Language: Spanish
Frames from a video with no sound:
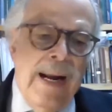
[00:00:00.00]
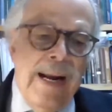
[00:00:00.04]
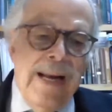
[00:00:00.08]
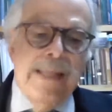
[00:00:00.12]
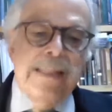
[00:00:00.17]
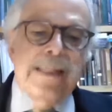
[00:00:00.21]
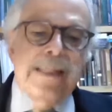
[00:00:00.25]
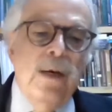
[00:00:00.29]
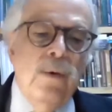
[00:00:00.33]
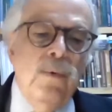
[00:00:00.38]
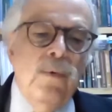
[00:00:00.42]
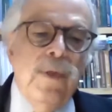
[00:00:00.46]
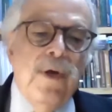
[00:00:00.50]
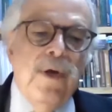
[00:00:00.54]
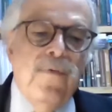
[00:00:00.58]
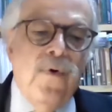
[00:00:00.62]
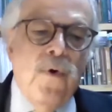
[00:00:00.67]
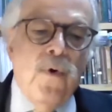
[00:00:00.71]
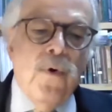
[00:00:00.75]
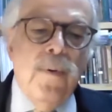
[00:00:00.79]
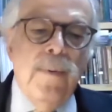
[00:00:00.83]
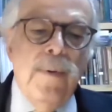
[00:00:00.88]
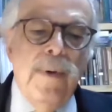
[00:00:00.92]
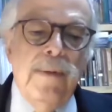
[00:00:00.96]
La segunda
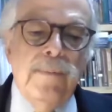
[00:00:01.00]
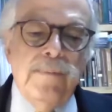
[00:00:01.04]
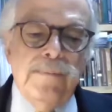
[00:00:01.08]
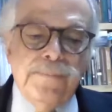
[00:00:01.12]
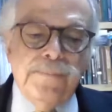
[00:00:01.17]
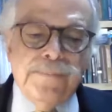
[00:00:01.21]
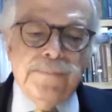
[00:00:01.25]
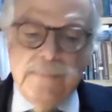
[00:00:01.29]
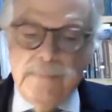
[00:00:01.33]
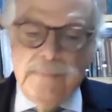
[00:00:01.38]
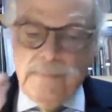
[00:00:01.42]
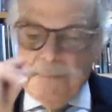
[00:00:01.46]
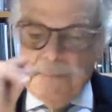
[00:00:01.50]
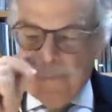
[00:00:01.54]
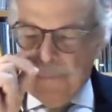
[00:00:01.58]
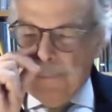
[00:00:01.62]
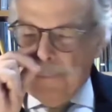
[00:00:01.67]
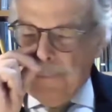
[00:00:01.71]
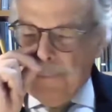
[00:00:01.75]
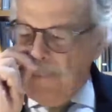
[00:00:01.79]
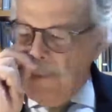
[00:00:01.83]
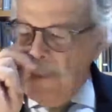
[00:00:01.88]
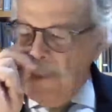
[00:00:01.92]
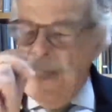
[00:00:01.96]
forma
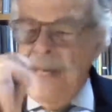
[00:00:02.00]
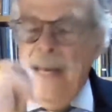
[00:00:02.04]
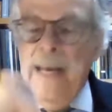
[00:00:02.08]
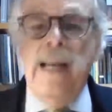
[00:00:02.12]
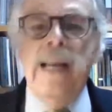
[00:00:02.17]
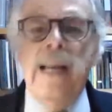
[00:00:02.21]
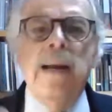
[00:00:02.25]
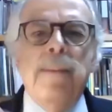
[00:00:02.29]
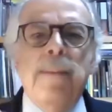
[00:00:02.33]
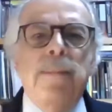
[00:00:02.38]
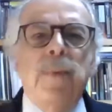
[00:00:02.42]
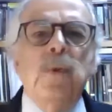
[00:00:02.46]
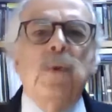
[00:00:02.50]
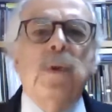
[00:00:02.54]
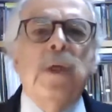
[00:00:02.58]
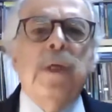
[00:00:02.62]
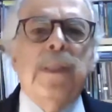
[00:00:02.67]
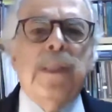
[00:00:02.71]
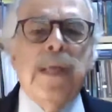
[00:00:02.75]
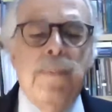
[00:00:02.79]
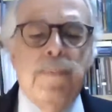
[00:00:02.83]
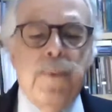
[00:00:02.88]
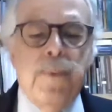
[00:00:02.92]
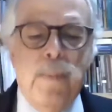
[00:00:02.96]
es la
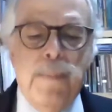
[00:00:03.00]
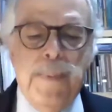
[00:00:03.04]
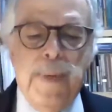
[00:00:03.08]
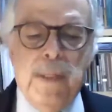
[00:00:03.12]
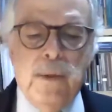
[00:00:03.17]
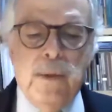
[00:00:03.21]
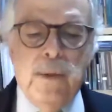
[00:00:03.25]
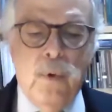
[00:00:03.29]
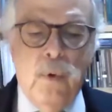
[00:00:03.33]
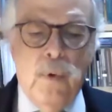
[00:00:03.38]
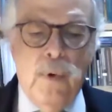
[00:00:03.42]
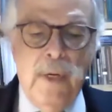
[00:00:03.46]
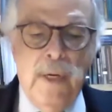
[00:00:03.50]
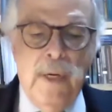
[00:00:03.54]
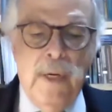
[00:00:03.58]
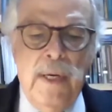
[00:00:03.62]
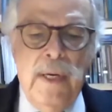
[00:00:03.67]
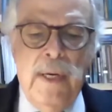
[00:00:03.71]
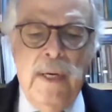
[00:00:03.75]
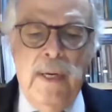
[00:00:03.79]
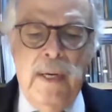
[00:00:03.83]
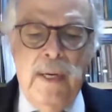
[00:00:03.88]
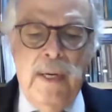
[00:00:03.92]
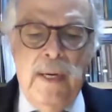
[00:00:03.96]
potestad expropiatoria,
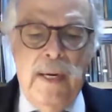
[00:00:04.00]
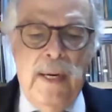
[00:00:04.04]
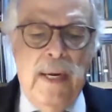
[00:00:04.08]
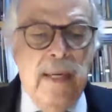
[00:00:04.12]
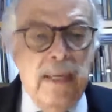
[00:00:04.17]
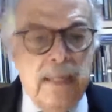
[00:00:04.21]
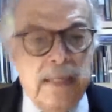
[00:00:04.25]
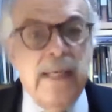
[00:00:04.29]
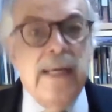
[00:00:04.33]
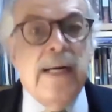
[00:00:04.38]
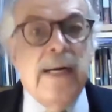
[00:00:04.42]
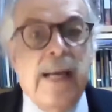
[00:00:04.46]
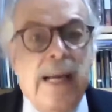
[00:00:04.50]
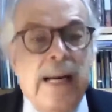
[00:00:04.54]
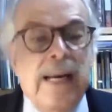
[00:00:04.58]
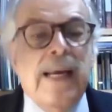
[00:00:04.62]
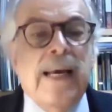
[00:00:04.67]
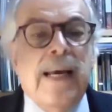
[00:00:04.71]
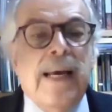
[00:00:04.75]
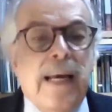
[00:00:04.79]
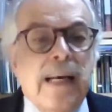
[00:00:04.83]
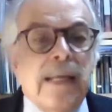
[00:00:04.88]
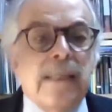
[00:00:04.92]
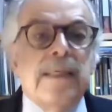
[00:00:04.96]
es decir, el
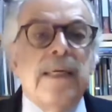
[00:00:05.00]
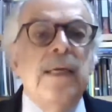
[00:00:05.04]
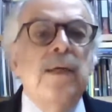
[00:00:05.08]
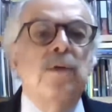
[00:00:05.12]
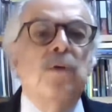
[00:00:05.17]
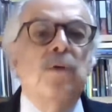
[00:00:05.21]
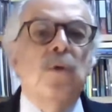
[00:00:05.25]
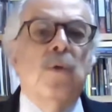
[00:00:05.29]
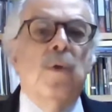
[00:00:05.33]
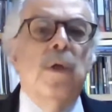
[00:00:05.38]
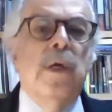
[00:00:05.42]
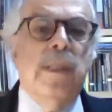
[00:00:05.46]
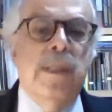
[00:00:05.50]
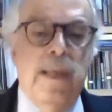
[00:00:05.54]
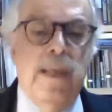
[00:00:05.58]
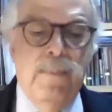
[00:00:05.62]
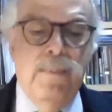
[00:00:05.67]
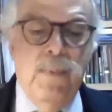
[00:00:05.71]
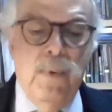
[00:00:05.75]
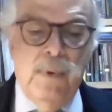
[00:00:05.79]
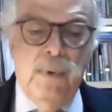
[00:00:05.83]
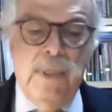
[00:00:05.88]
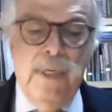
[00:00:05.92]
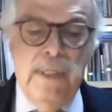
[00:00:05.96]
ejercicio de esta
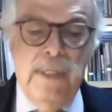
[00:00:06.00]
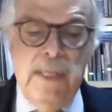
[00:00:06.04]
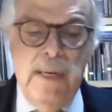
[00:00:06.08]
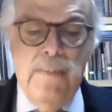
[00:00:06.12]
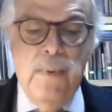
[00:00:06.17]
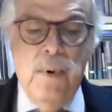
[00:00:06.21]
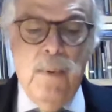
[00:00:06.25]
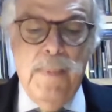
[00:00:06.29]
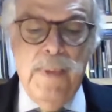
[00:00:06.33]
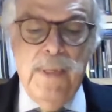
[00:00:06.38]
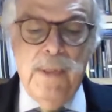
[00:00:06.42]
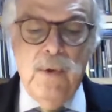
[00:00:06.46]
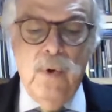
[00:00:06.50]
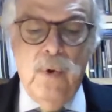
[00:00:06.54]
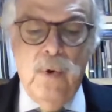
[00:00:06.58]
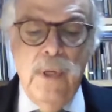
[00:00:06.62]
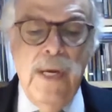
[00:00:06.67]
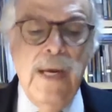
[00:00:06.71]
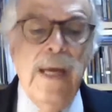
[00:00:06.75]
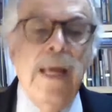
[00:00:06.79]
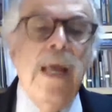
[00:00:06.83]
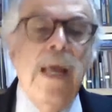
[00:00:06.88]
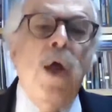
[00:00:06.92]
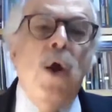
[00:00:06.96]
potestad
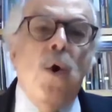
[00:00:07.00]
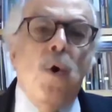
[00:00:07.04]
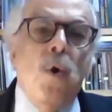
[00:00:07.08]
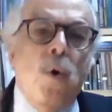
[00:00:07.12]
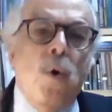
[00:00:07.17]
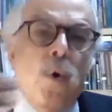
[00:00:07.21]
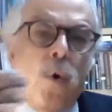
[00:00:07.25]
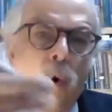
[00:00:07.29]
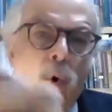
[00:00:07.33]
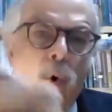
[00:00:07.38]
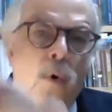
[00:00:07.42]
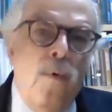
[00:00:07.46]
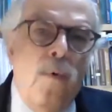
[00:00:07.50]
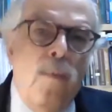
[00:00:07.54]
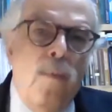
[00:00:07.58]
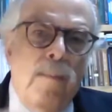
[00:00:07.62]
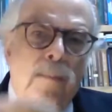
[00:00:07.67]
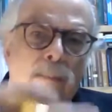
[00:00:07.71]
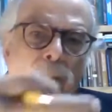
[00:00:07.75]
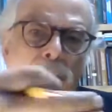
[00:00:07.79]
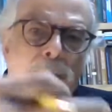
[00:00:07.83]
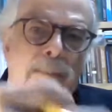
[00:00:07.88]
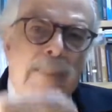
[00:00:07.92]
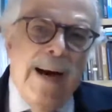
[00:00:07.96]
expropiatoria
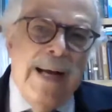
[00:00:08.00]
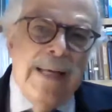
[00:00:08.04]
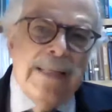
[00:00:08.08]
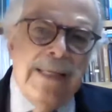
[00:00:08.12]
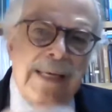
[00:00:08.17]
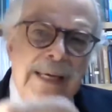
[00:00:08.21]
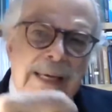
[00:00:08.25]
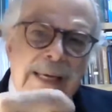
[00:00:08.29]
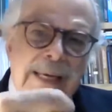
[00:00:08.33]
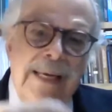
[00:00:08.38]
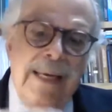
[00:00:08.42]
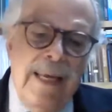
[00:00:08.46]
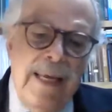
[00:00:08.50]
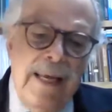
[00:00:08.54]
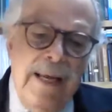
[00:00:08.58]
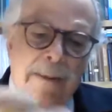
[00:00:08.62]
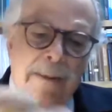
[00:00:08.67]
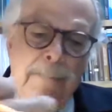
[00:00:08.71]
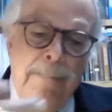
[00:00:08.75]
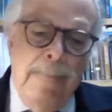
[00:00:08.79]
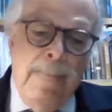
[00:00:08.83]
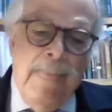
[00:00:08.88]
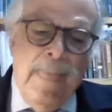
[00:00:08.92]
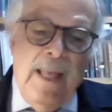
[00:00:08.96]
con base
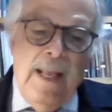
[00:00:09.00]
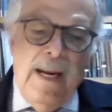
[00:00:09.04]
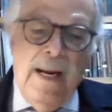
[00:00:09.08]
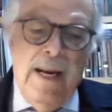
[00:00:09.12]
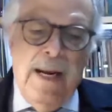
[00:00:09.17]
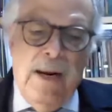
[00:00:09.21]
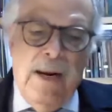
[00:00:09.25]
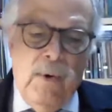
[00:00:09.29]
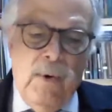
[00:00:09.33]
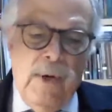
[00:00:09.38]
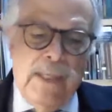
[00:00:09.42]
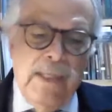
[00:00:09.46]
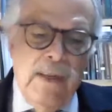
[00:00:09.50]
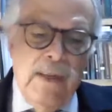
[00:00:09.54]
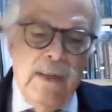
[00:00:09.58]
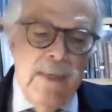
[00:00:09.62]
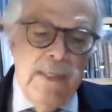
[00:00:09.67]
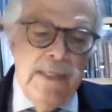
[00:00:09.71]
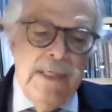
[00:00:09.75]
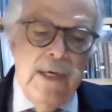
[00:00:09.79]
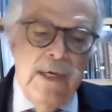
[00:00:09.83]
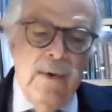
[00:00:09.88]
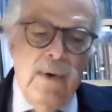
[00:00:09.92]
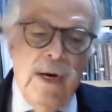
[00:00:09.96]
en lo
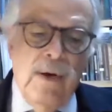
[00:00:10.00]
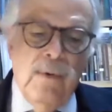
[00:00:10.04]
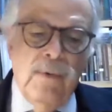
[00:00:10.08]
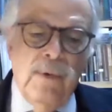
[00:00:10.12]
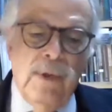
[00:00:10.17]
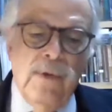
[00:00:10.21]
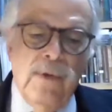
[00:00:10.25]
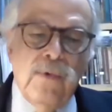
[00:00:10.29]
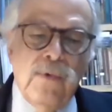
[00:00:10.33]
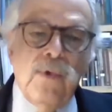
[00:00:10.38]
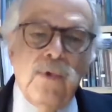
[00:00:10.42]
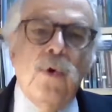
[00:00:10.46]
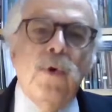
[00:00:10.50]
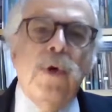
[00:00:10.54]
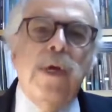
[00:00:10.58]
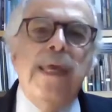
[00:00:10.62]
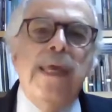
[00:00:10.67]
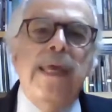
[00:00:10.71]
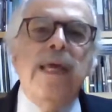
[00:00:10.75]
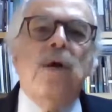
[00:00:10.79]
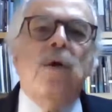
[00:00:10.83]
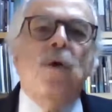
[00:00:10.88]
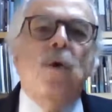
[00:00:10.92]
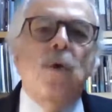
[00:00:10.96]
establecido en la Constitución
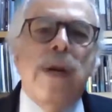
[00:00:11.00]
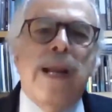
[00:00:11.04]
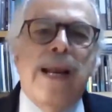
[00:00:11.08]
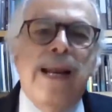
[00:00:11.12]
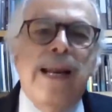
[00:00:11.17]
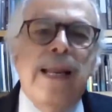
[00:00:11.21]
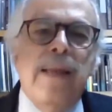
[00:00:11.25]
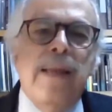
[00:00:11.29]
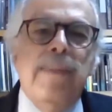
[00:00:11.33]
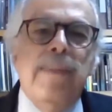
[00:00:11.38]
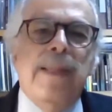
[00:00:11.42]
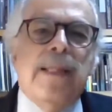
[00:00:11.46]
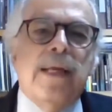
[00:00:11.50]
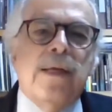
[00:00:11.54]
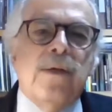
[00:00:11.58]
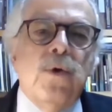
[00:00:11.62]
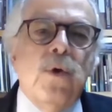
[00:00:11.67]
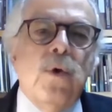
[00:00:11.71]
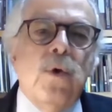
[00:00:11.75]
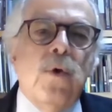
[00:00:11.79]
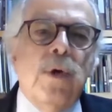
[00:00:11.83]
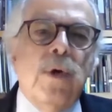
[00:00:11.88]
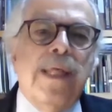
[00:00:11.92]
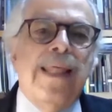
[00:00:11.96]
y con las
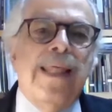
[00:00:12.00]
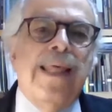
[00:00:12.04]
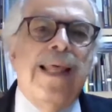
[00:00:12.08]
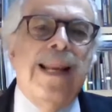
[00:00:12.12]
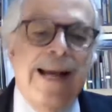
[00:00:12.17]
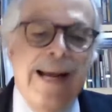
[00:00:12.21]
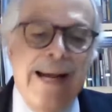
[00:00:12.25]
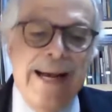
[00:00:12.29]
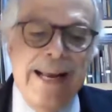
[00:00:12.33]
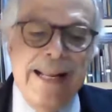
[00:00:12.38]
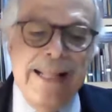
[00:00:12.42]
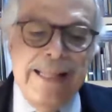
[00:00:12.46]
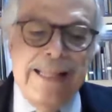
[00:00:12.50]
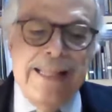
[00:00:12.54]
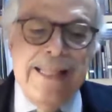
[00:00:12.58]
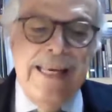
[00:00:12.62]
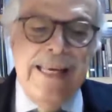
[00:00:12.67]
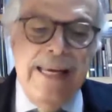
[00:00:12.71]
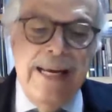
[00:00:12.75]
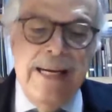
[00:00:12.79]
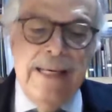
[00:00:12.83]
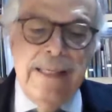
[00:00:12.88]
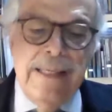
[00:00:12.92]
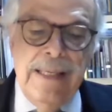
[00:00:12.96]
limitaciones de las
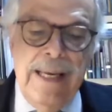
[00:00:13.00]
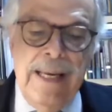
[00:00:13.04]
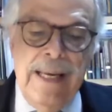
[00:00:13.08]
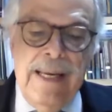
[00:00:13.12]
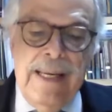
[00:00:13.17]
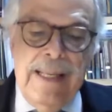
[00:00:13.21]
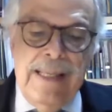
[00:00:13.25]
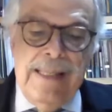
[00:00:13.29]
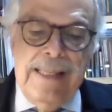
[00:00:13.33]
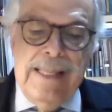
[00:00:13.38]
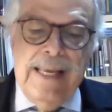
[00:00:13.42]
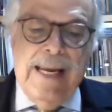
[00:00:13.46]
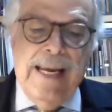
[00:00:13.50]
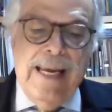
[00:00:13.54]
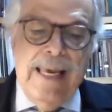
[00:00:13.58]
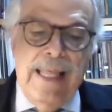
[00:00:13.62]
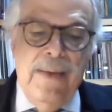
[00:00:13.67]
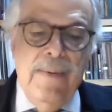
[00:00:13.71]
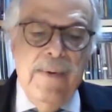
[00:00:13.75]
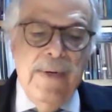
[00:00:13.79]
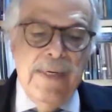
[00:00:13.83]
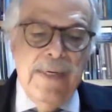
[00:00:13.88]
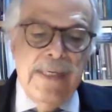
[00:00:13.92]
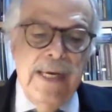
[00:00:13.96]
garantías de
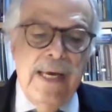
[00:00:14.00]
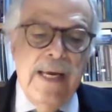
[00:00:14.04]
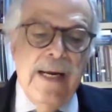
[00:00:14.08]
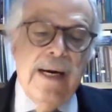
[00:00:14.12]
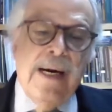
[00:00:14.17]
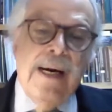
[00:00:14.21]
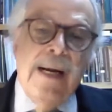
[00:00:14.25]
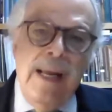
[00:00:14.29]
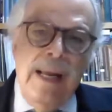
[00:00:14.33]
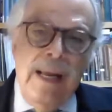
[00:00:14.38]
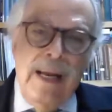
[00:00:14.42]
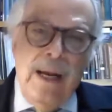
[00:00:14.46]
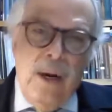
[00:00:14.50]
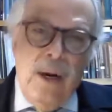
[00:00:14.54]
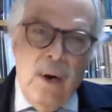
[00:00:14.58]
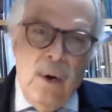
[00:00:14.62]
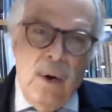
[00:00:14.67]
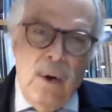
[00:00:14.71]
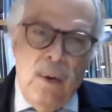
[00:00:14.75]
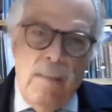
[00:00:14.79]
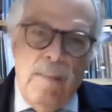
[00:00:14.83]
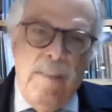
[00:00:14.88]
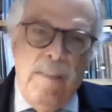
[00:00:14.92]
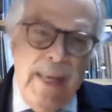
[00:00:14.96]
que debe ser
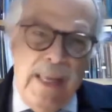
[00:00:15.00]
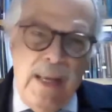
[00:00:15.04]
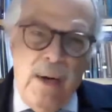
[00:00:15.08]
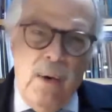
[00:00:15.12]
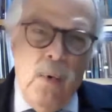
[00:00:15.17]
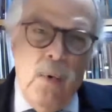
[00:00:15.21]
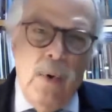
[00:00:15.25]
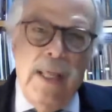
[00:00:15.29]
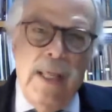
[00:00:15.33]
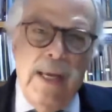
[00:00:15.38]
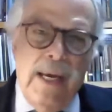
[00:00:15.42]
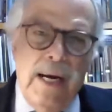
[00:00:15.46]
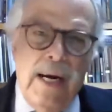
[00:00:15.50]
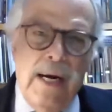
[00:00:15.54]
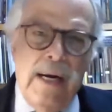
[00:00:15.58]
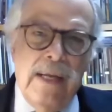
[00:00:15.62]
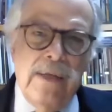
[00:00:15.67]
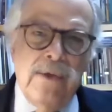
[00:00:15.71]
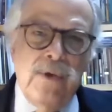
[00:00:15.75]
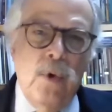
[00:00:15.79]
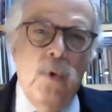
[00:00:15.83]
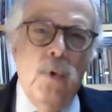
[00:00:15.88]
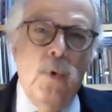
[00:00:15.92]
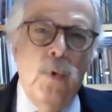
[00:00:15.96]
una
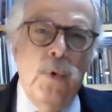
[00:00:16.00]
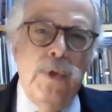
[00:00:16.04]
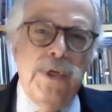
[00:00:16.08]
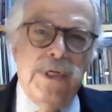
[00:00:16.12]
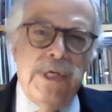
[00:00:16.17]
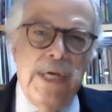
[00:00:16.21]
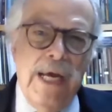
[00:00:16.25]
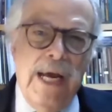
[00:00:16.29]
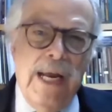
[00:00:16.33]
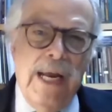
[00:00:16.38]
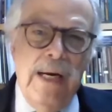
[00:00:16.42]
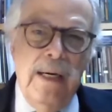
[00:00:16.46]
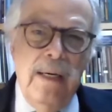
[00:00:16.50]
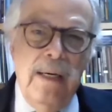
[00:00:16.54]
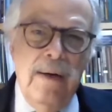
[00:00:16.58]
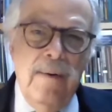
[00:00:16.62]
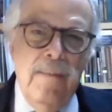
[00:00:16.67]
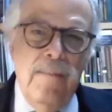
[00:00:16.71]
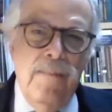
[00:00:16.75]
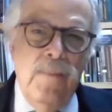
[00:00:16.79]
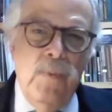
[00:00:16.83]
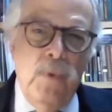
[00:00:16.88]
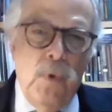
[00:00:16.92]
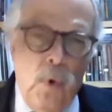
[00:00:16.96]
declaración judicial,
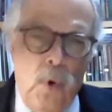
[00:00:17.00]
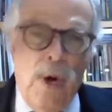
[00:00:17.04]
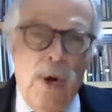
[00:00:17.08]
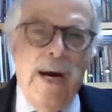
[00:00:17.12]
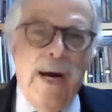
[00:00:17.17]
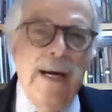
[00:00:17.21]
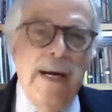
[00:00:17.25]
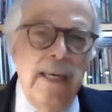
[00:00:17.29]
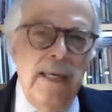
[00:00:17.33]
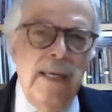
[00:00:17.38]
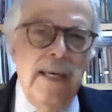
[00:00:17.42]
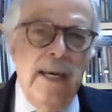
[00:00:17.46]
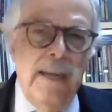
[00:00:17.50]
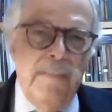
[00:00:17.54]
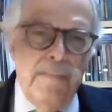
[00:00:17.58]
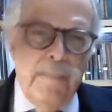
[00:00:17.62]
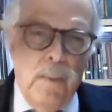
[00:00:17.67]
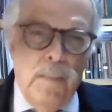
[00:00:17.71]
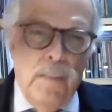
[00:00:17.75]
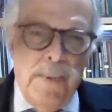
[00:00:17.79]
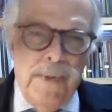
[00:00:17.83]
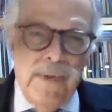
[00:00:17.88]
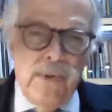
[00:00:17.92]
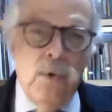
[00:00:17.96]
no hay
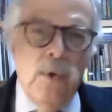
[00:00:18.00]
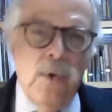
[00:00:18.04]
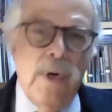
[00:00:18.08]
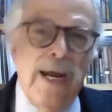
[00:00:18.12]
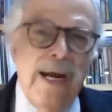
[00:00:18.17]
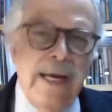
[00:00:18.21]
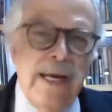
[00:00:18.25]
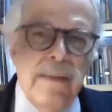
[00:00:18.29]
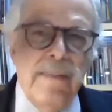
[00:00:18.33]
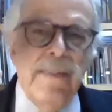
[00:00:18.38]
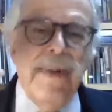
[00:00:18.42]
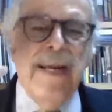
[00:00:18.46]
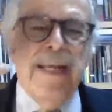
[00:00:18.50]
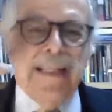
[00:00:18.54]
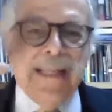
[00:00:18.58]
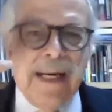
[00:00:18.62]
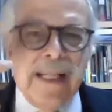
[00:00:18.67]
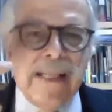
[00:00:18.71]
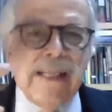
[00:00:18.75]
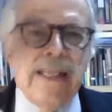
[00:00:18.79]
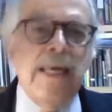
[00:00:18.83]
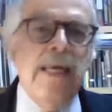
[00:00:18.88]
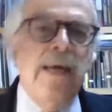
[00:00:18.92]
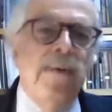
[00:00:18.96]
expropiaciones
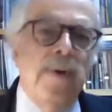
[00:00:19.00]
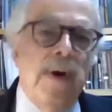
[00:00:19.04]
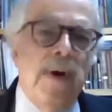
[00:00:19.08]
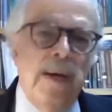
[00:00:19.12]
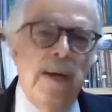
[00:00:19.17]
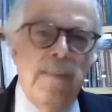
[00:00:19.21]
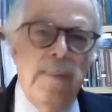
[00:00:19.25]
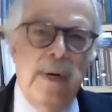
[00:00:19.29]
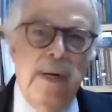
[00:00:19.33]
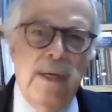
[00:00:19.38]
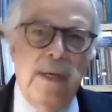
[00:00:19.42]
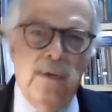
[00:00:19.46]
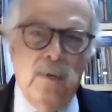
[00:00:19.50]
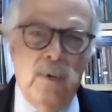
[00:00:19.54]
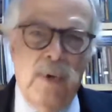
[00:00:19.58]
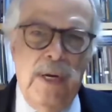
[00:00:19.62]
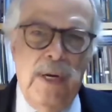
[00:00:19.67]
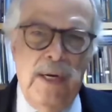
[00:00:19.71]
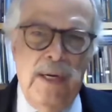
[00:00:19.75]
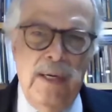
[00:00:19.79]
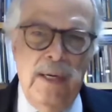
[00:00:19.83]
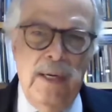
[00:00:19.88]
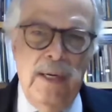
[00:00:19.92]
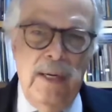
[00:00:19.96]
administrativas en
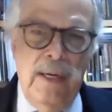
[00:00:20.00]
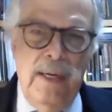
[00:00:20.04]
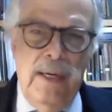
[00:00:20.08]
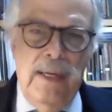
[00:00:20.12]
Venezuela,